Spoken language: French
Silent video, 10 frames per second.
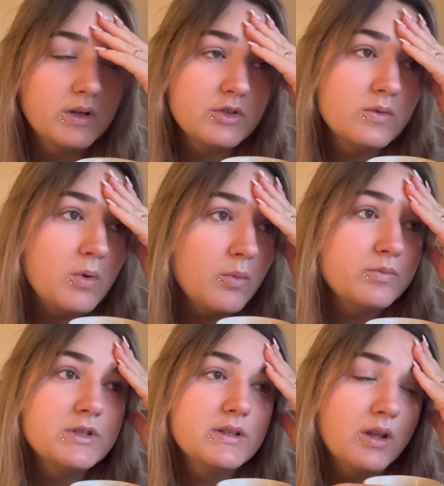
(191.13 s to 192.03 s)
là, je vais boire
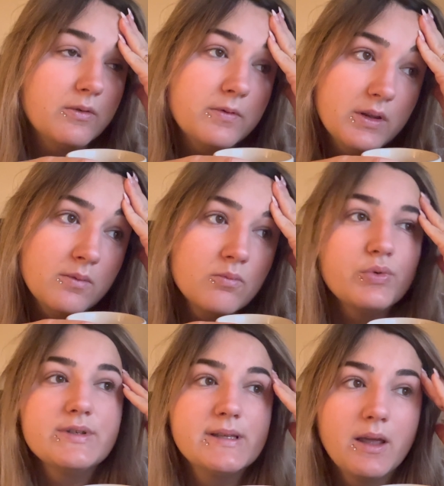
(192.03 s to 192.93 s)
mon petit café, me
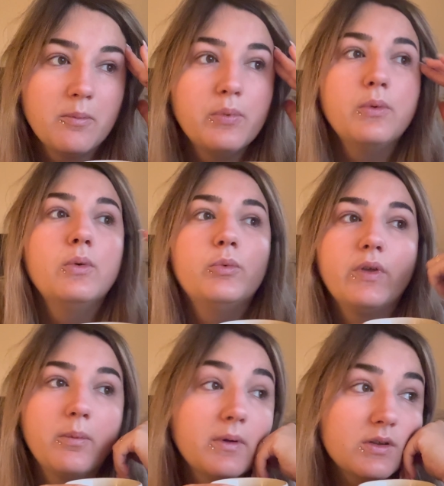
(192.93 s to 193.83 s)
poser un peu, puis
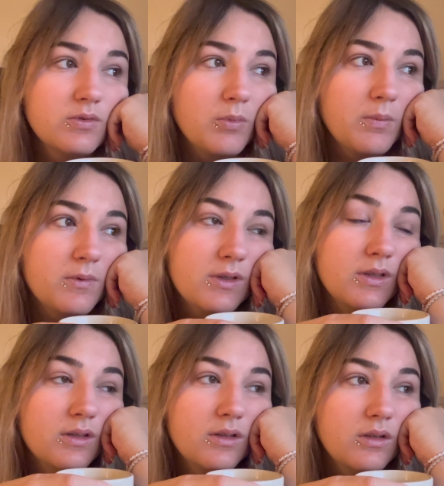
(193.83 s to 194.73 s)
après, je vais
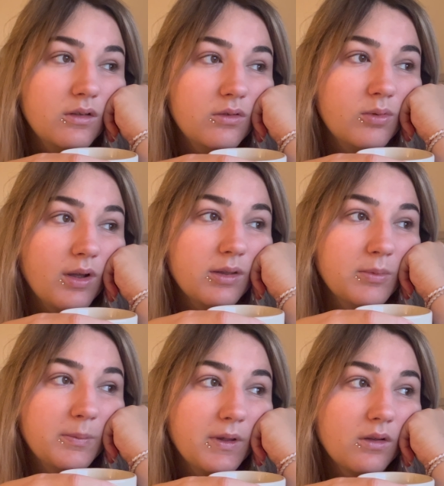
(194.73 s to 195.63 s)
m'habiller et voir avec
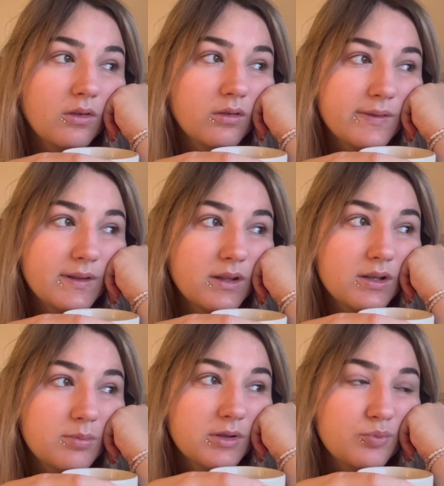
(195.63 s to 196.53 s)
ma mère euh, quand c'est qu'elle
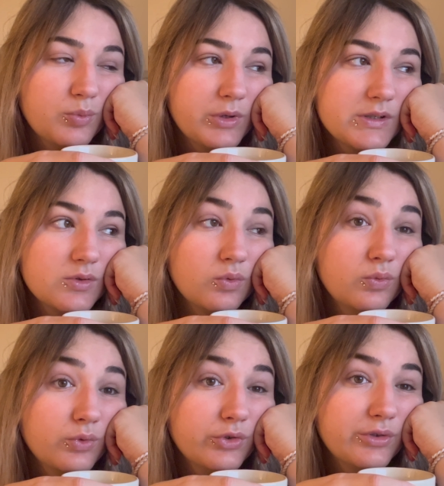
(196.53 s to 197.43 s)
est prête pour partir aux
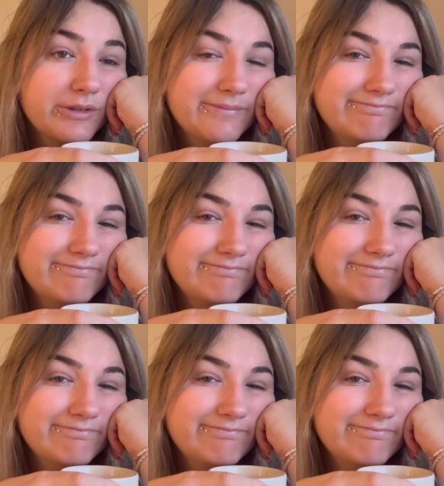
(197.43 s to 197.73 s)
courses.